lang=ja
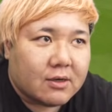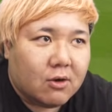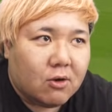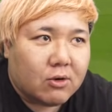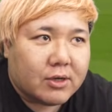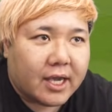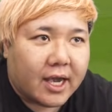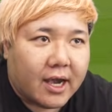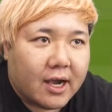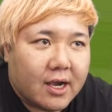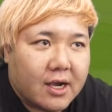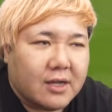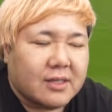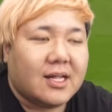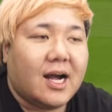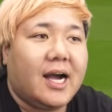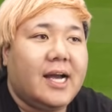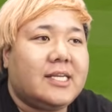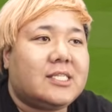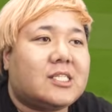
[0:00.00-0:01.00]

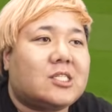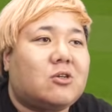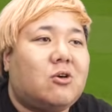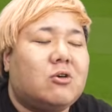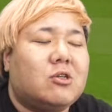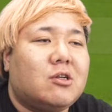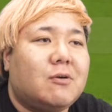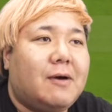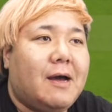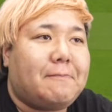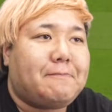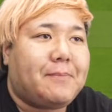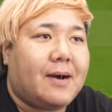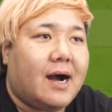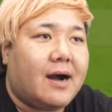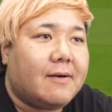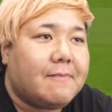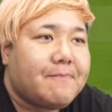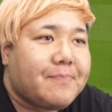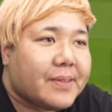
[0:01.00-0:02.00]
オッケーナイスコルドバやっぱ
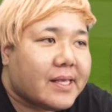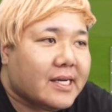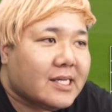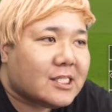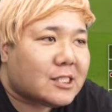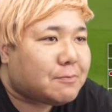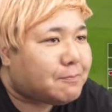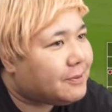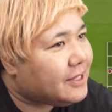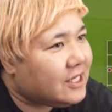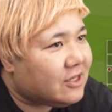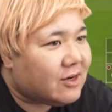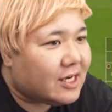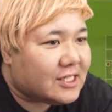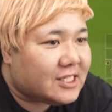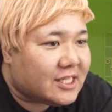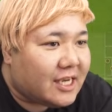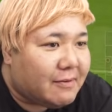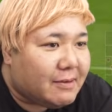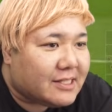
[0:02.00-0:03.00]
スピードが
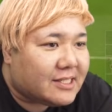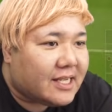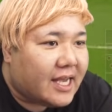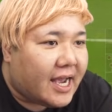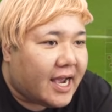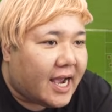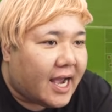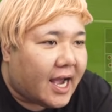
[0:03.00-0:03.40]
違いますね